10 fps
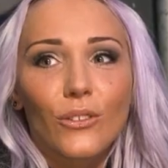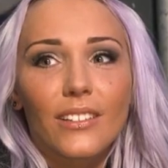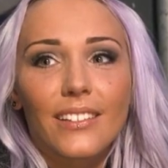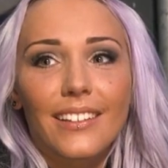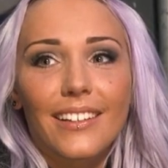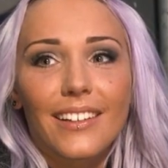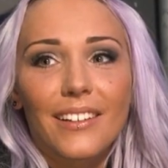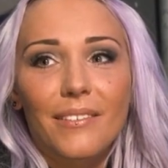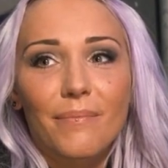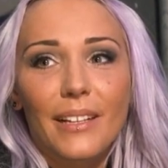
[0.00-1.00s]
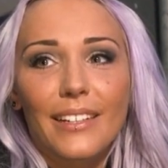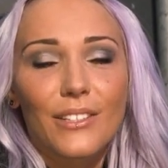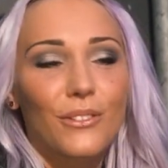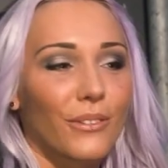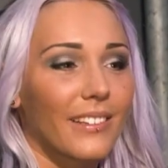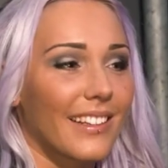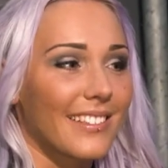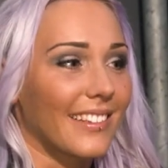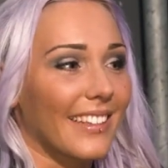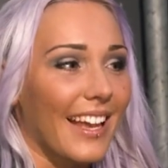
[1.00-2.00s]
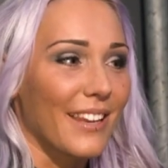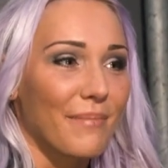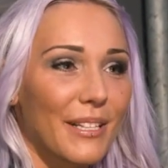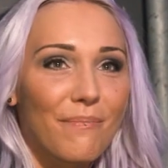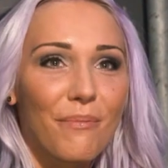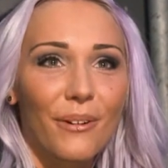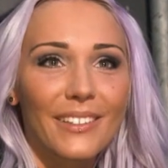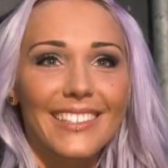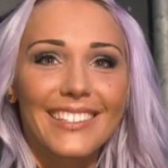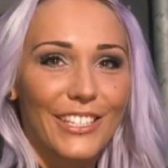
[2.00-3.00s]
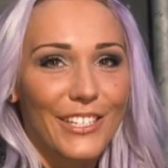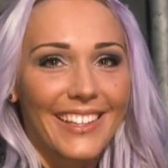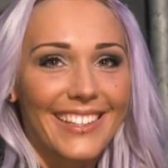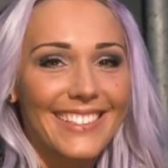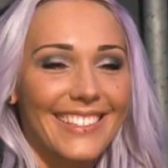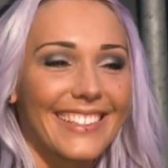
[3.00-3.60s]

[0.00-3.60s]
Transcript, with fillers: und äh, man ist so der zentrale Mittelpunkt des Geschehens.